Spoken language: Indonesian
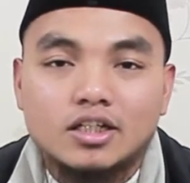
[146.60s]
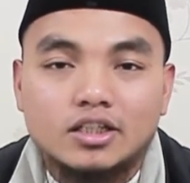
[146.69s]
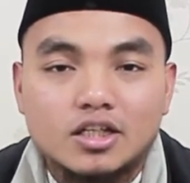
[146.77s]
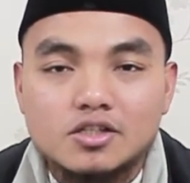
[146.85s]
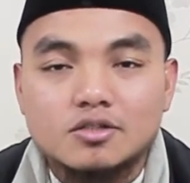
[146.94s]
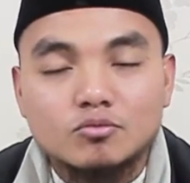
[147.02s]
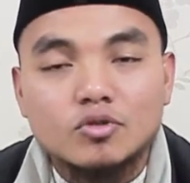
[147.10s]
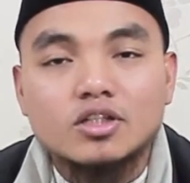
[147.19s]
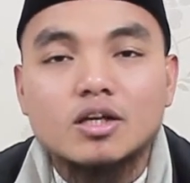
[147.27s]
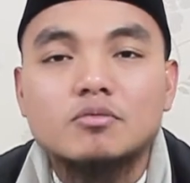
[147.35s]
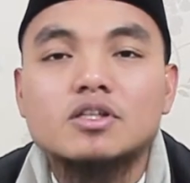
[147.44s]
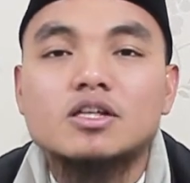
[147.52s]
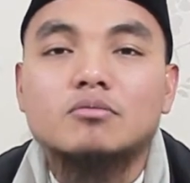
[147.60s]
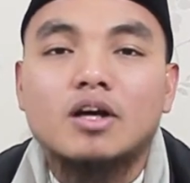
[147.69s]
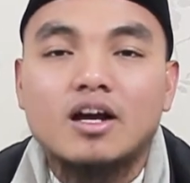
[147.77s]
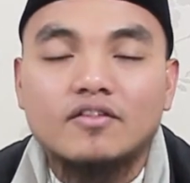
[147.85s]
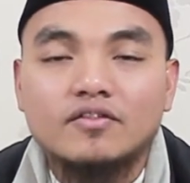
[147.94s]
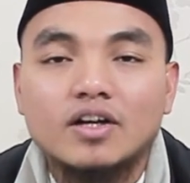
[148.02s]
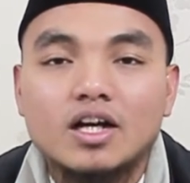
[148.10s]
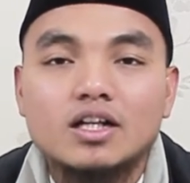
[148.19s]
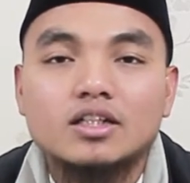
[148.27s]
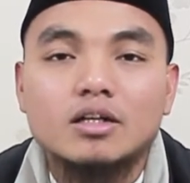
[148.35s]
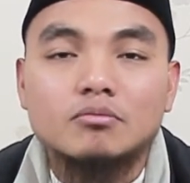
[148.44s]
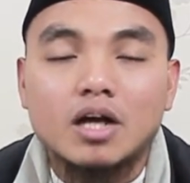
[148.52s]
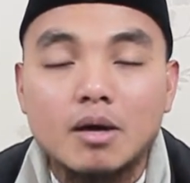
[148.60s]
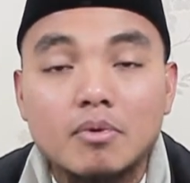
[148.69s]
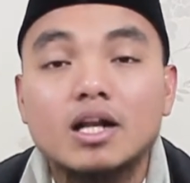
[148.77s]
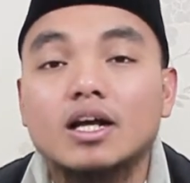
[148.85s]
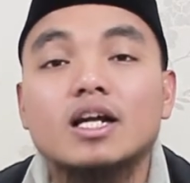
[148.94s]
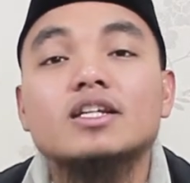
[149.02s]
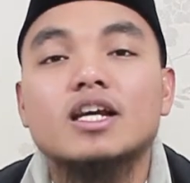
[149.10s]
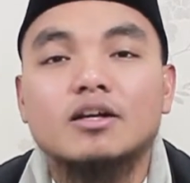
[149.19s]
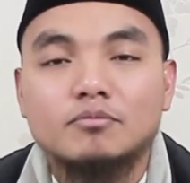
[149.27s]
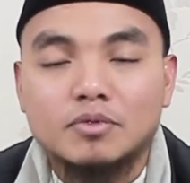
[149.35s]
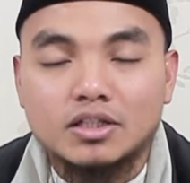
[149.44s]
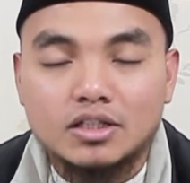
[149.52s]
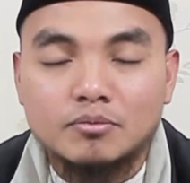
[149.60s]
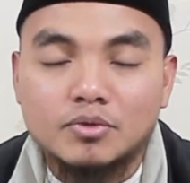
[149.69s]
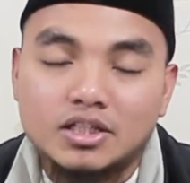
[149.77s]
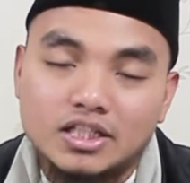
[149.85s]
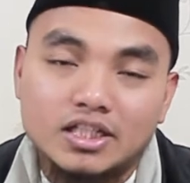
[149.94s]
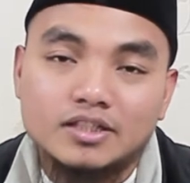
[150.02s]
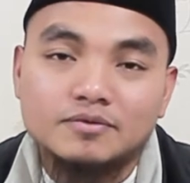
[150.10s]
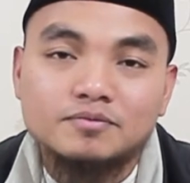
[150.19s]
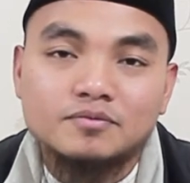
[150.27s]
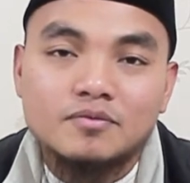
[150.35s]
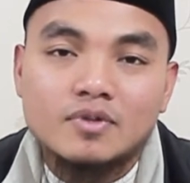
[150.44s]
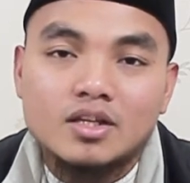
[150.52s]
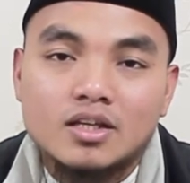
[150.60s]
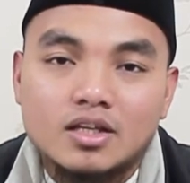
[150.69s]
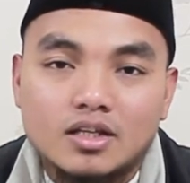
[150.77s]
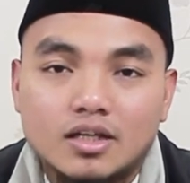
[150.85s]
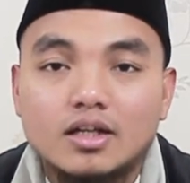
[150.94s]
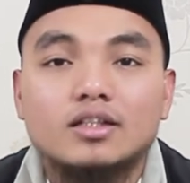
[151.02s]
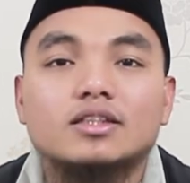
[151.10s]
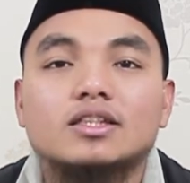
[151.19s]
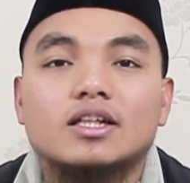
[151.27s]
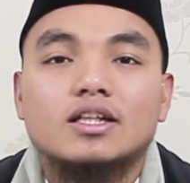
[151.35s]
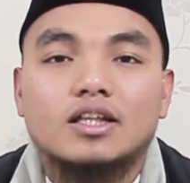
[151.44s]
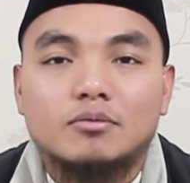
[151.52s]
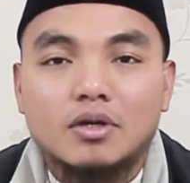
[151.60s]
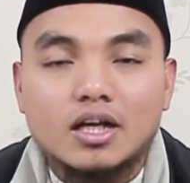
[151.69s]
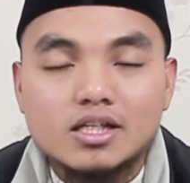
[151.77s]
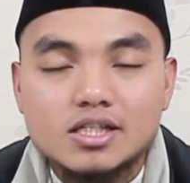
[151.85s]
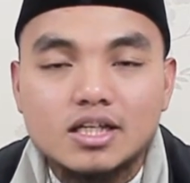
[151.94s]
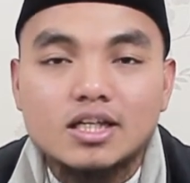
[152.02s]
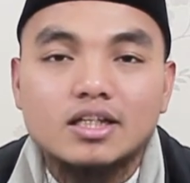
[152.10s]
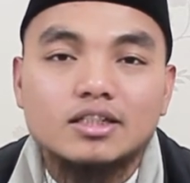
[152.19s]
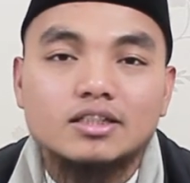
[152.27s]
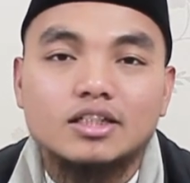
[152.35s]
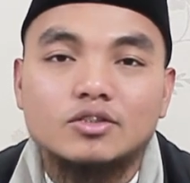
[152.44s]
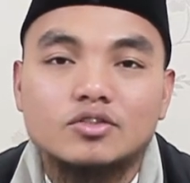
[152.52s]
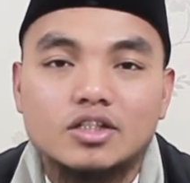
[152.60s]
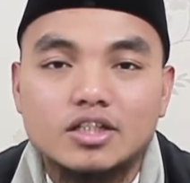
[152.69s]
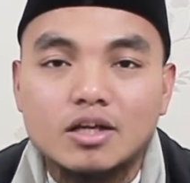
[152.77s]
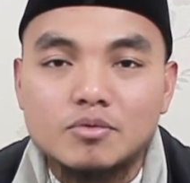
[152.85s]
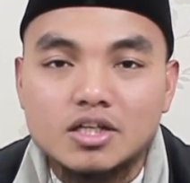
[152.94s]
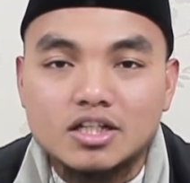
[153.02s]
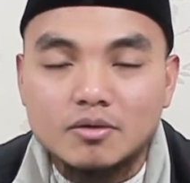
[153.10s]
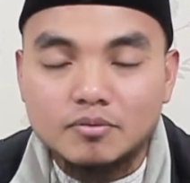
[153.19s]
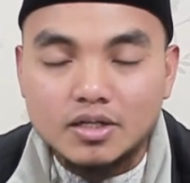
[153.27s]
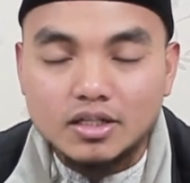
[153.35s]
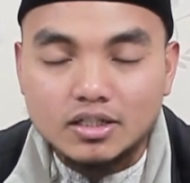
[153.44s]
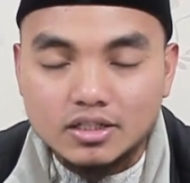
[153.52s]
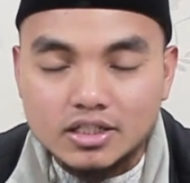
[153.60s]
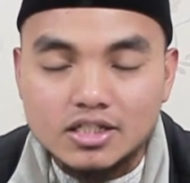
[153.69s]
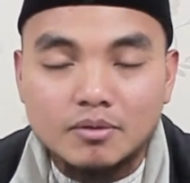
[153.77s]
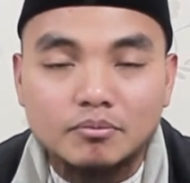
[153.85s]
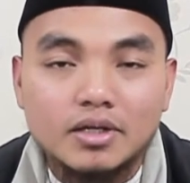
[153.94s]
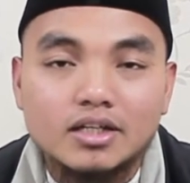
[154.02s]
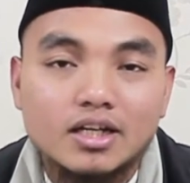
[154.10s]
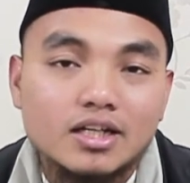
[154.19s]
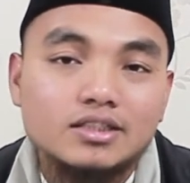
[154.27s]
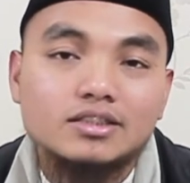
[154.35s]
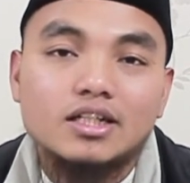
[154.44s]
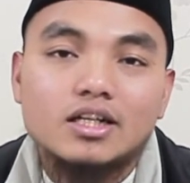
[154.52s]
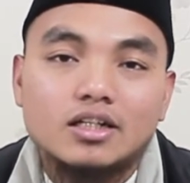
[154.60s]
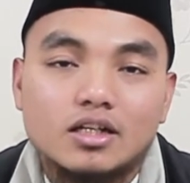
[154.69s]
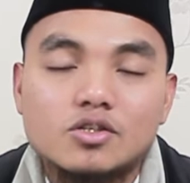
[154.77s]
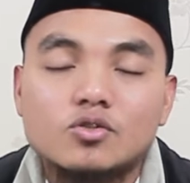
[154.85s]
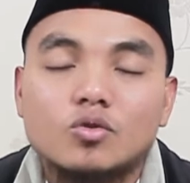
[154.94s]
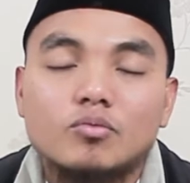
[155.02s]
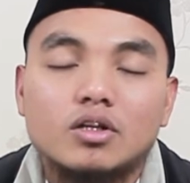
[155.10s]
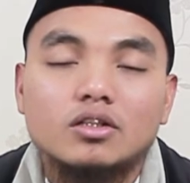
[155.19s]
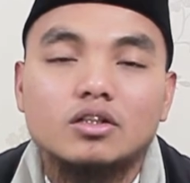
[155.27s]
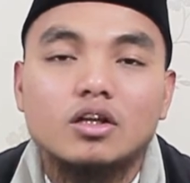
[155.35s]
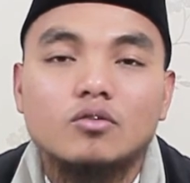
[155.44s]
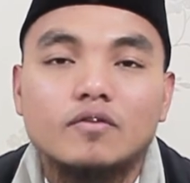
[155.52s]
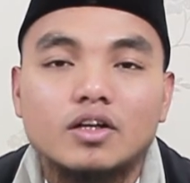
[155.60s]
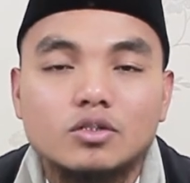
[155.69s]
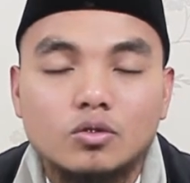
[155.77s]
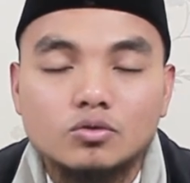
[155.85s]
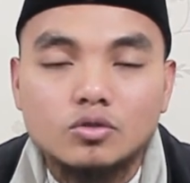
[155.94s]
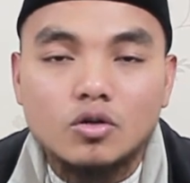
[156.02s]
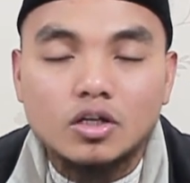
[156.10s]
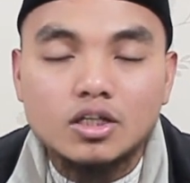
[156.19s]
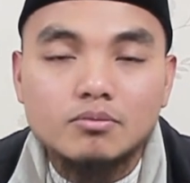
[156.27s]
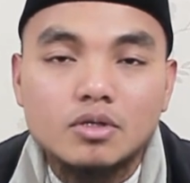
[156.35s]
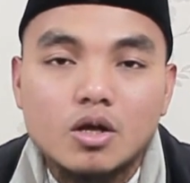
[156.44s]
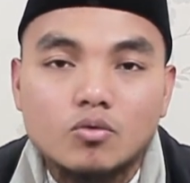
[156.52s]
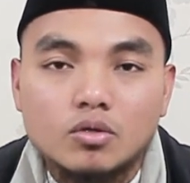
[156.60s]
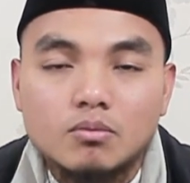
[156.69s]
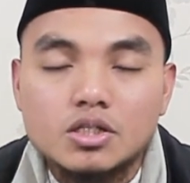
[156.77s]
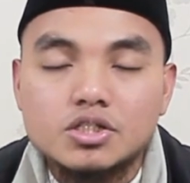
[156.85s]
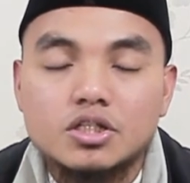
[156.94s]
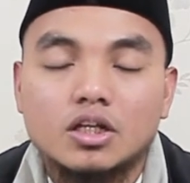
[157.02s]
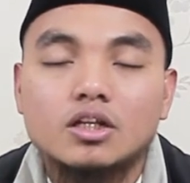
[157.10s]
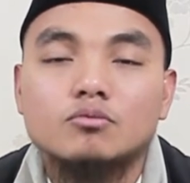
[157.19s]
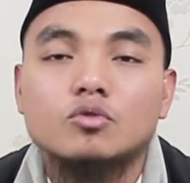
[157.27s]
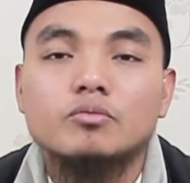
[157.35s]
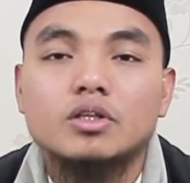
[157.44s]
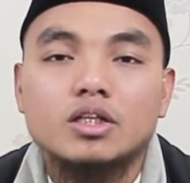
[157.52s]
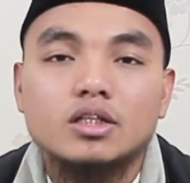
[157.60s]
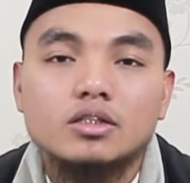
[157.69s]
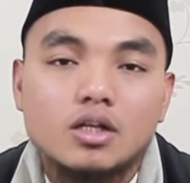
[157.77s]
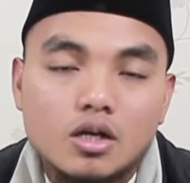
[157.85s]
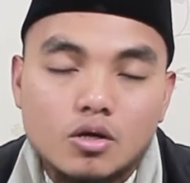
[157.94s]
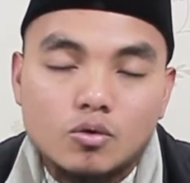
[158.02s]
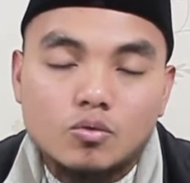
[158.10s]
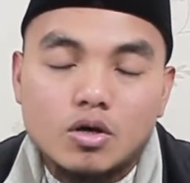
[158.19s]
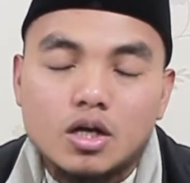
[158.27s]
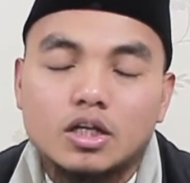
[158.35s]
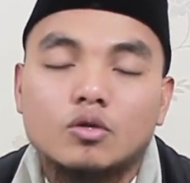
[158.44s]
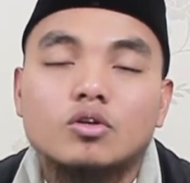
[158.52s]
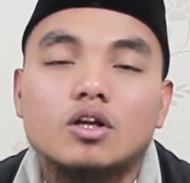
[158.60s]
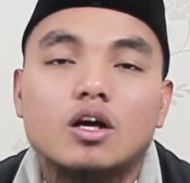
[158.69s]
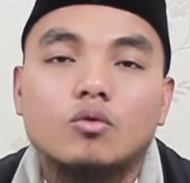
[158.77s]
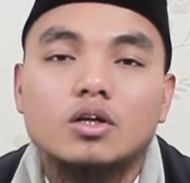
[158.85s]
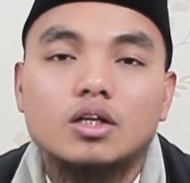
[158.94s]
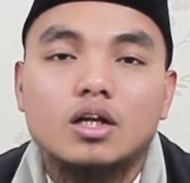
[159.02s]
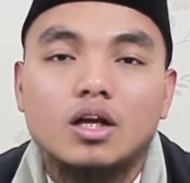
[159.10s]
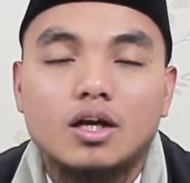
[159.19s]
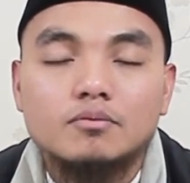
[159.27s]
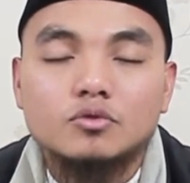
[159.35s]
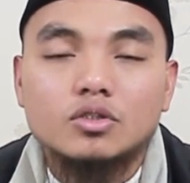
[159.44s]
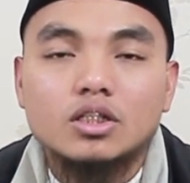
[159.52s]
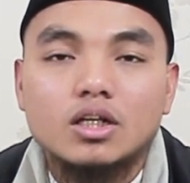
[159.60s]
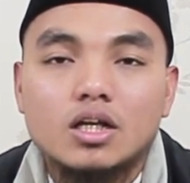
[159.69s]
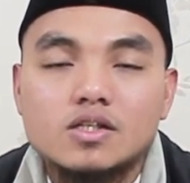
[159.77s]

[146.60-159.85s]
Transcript: kita semuanya bisa menghafal dan mengamalkannya yang, yang penting ya terima kasih itu saja yang bisa disampaikan Assalamualaikum warahmatullahi wabarakatuh mu'minin Wa akhiru da'wana Alhamdulillah